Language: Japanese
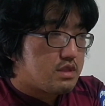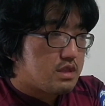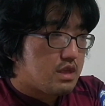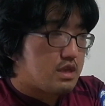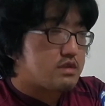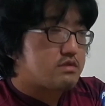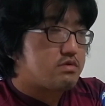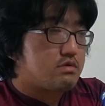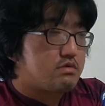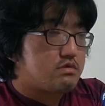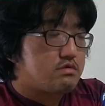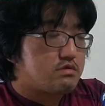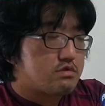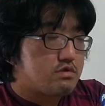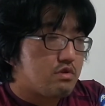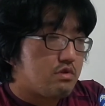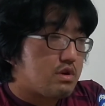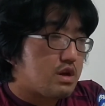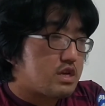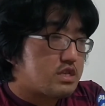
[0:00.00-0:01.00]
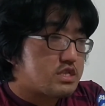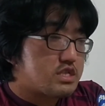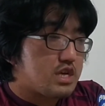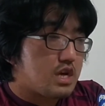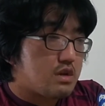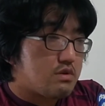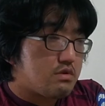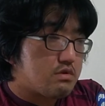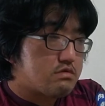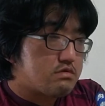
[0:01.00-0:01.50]
ね、そういう強化試
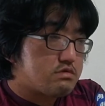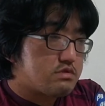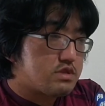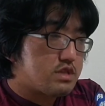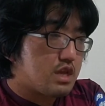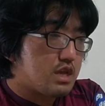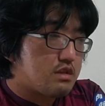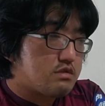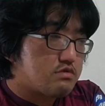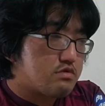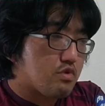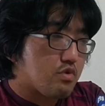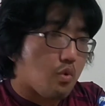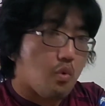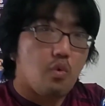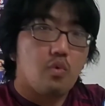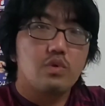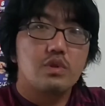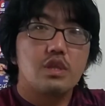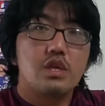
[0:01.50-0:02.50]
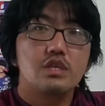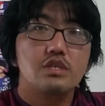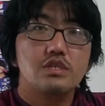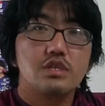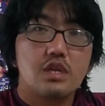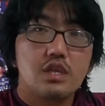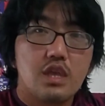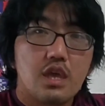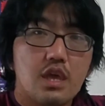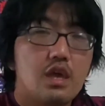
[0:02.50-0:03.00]
合を組んでいるのと同じ
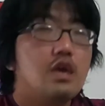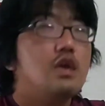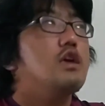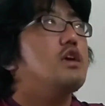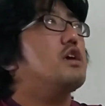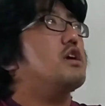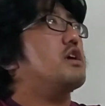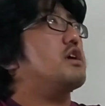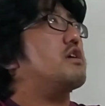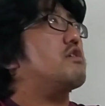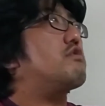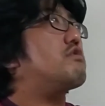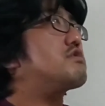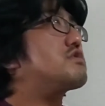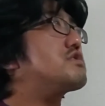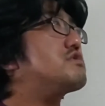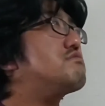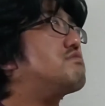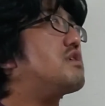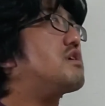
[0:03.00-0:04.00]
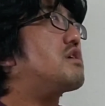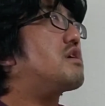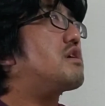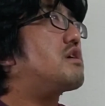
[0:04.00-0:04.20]
でね広島